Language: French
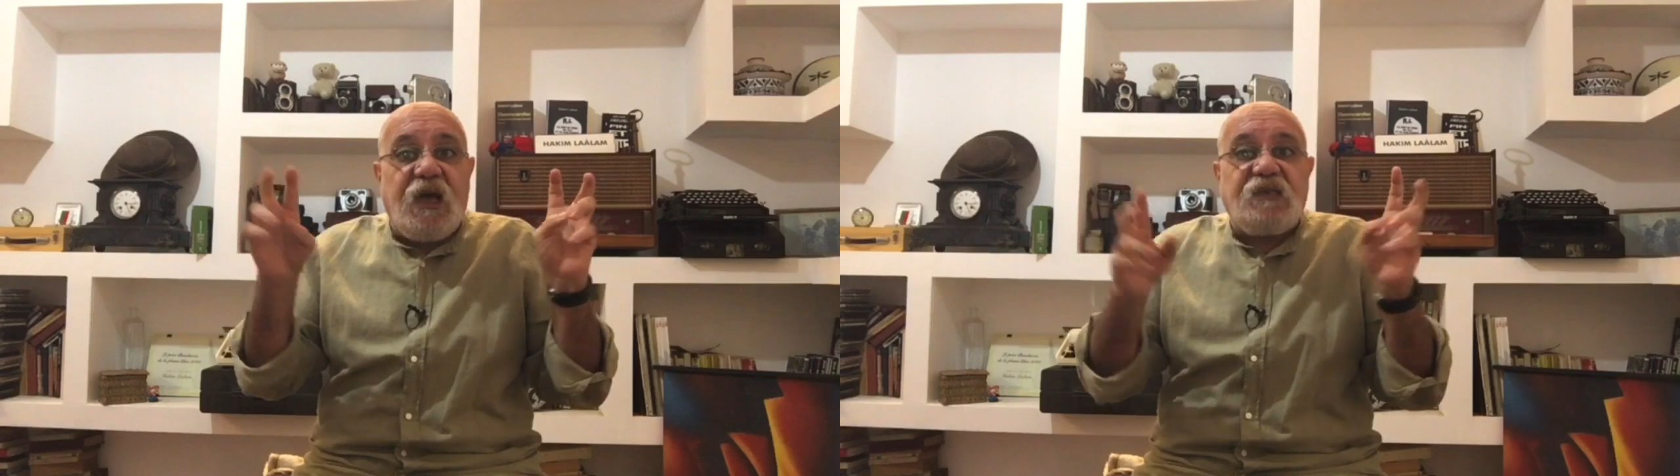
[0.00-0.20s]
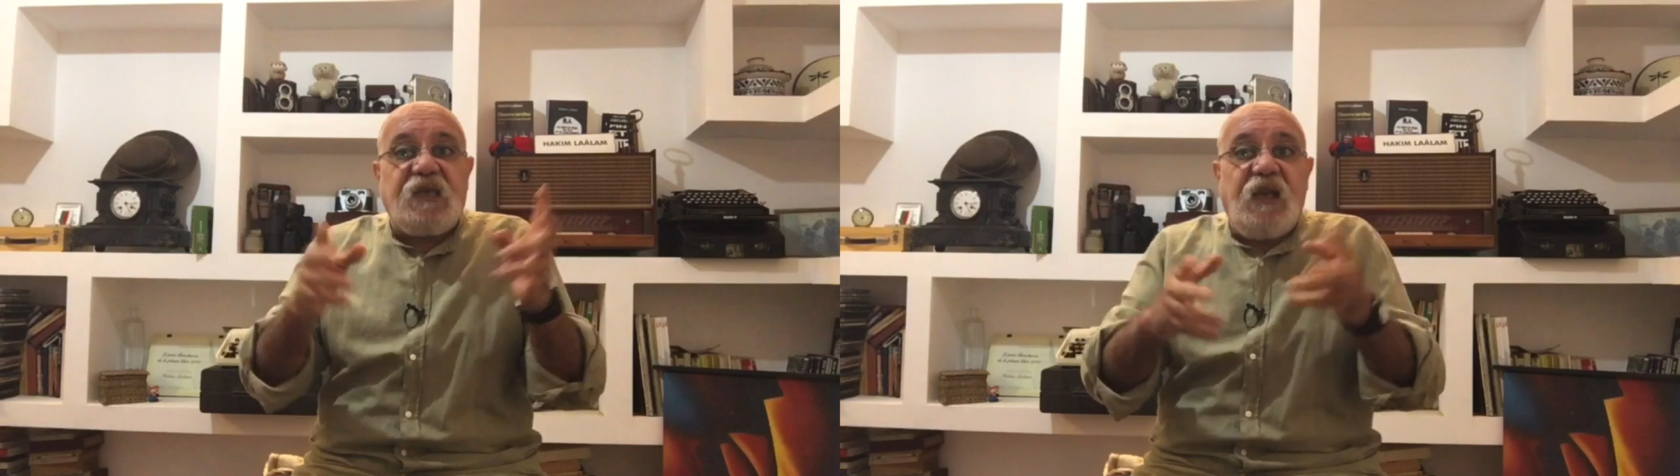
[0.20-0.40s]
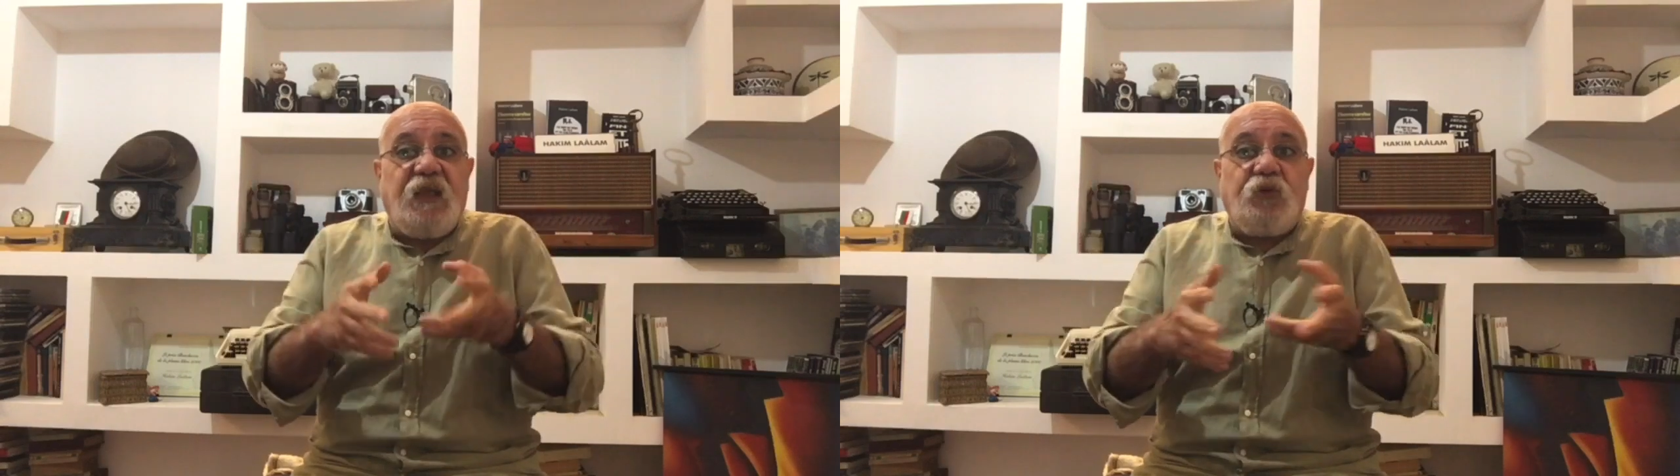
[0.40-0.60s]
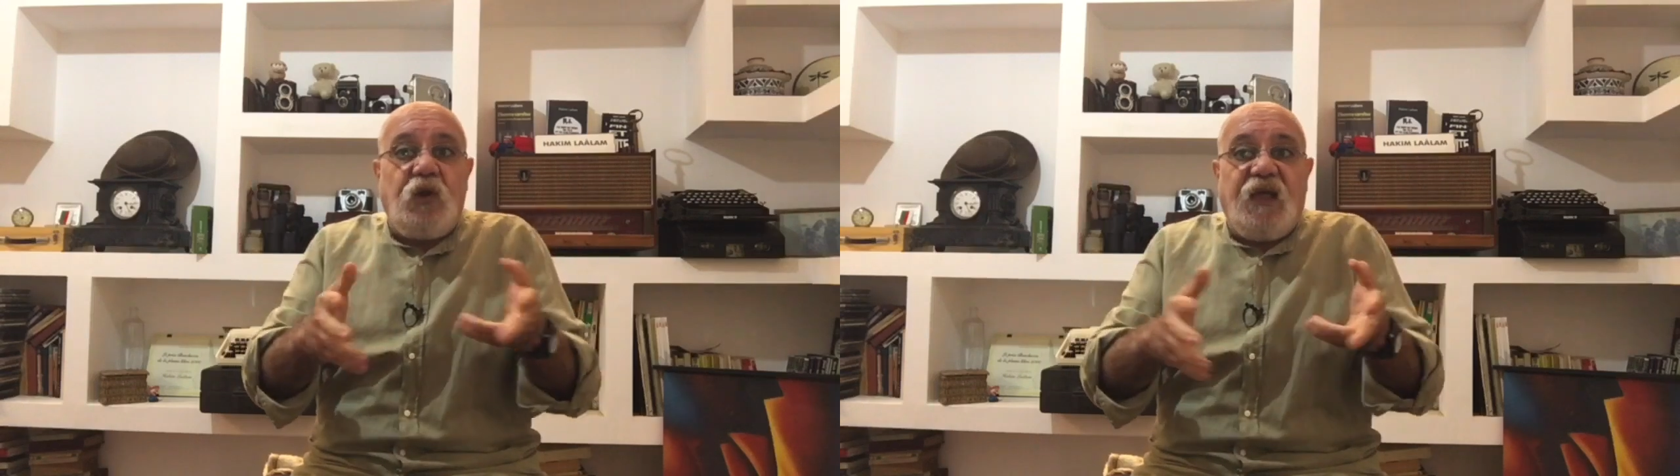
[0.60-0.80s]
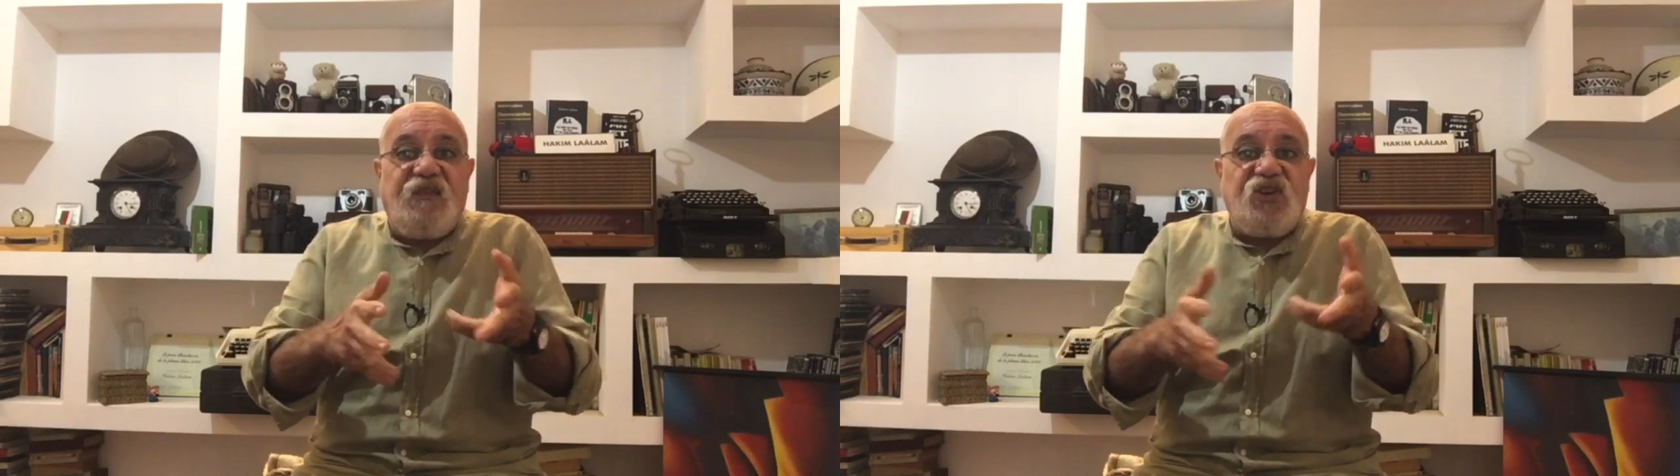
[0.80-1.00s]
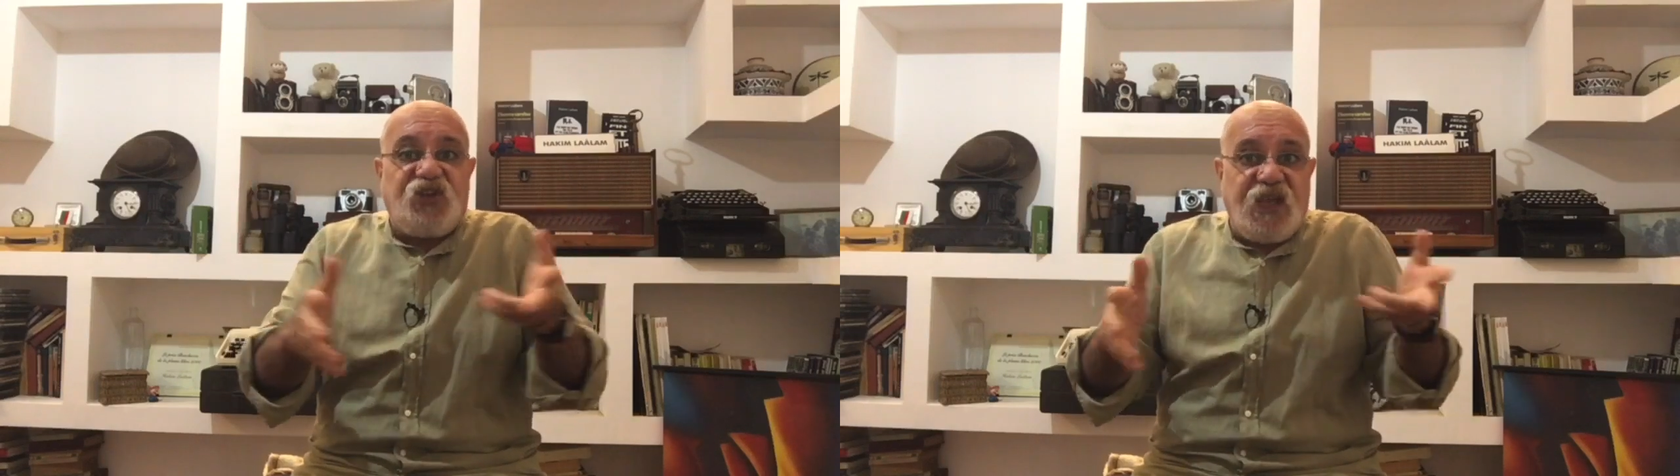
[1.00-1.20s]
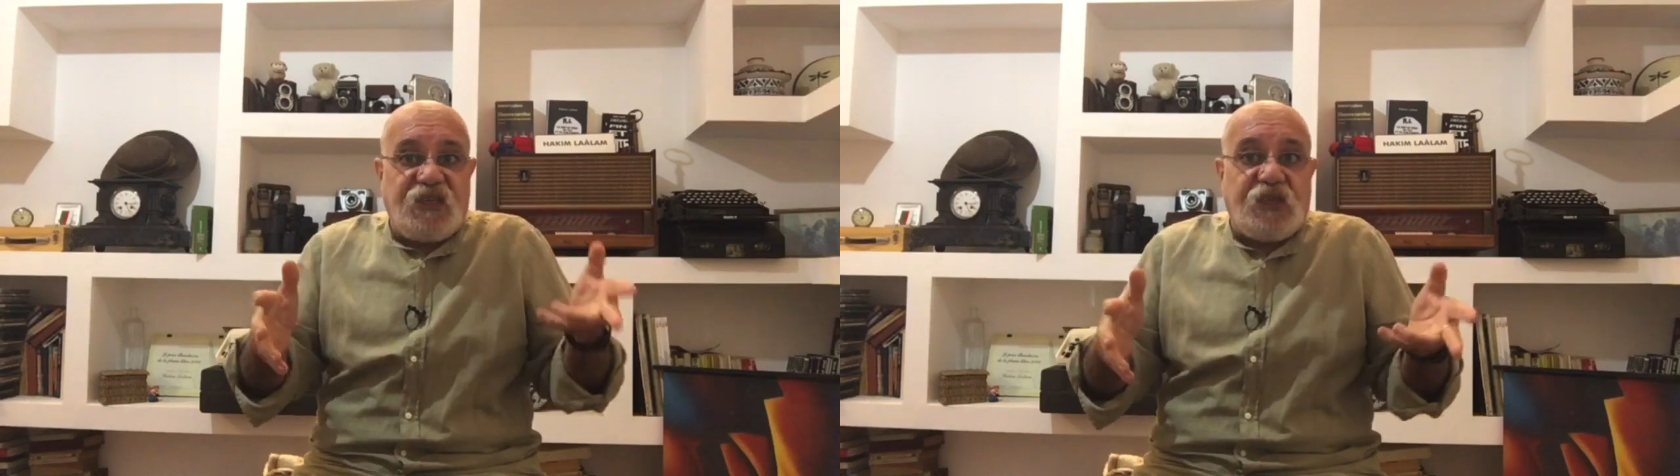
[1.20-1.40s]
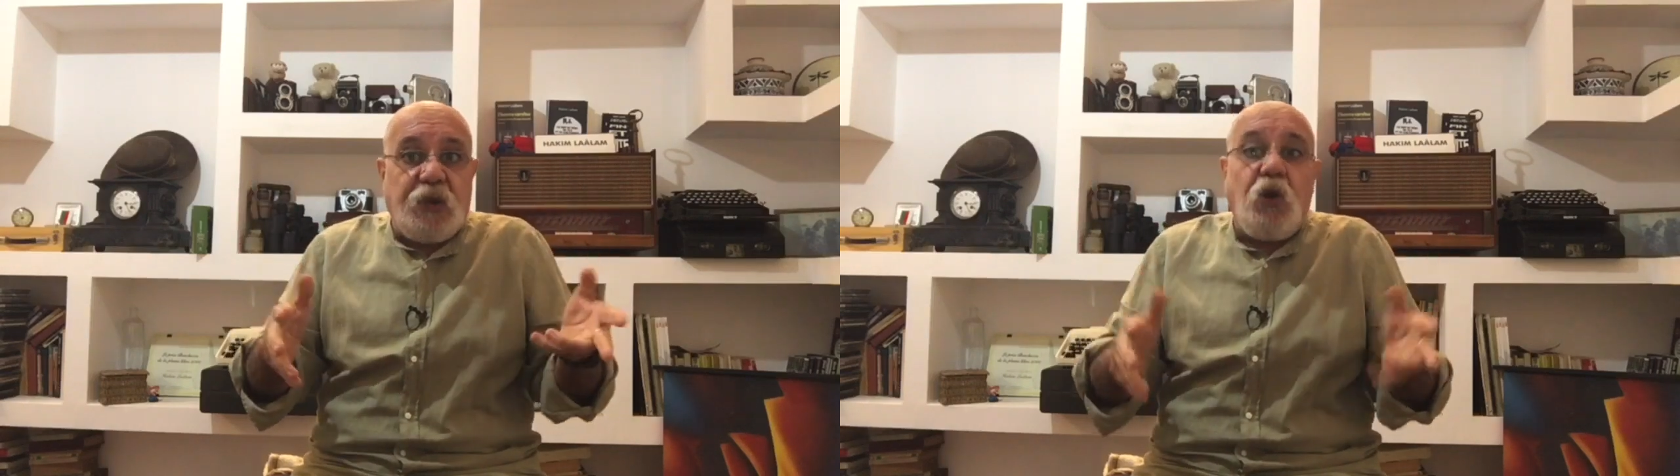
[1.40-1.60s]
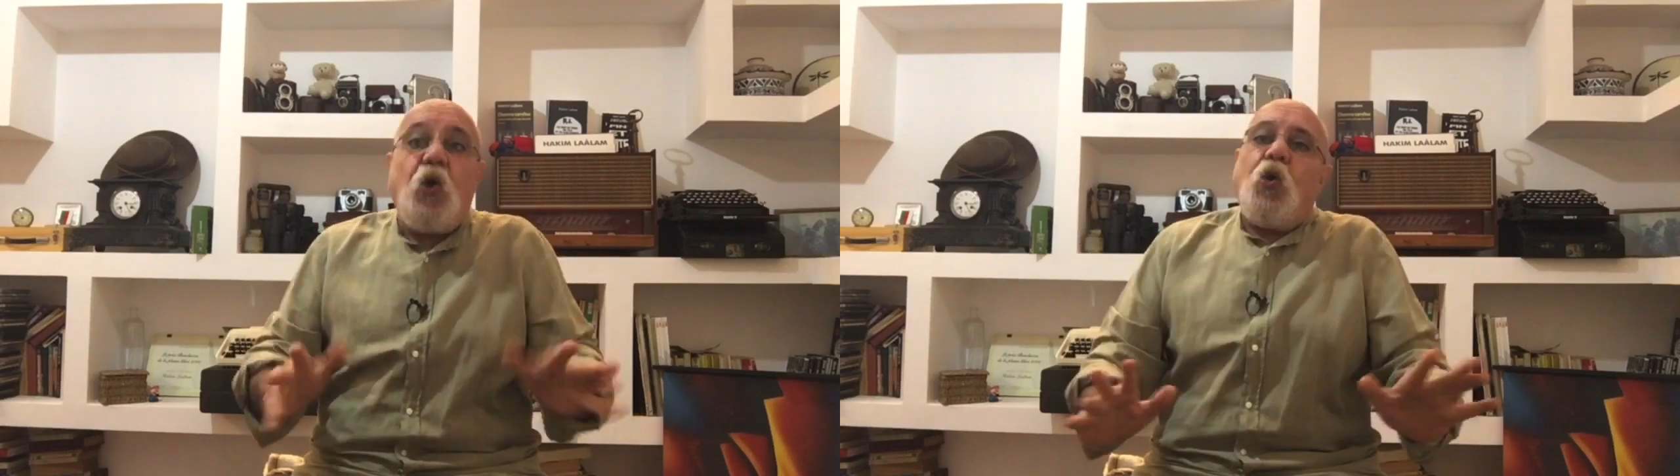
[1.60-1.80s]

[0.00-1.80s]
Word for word: à salade de la DGSN,